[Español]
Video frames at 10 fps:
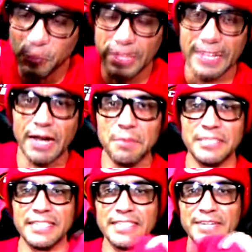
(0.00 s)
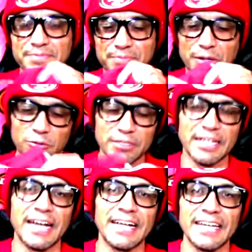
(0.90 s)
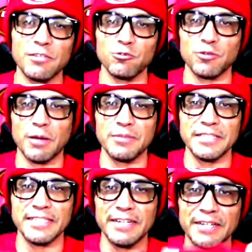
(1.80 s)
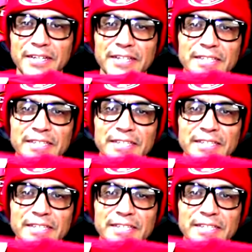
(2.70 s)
una camiseta, para los que han querido su camiseta